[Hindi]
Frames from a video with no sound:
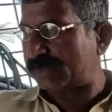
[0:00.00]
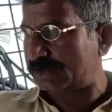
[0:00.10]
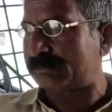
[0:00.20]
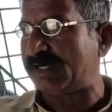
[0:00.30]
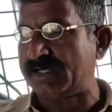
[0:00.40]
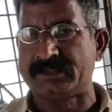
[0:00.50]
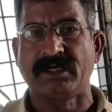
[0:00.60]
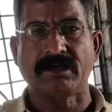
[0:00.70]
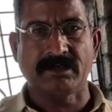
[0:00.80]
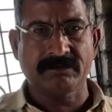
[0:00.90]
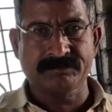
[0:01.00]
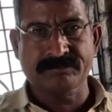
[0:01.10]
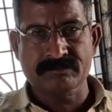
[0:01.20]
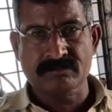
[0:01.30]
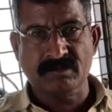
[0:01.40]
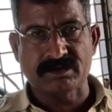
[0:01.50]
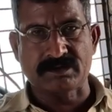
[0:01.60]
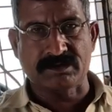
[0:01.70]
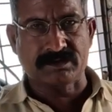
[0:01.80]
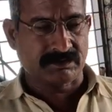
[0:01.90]
खेत में ले जाएगा अच्छा
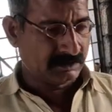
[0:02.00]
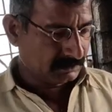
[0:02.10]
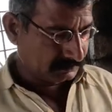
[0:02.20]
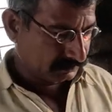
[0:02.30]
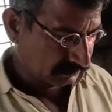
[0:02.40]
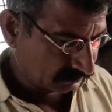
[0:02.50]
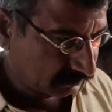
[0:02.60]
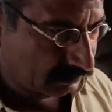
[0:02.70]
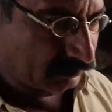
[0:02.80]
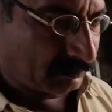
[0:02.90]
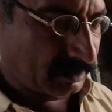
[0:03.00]
जी जी सही ये सिस्टम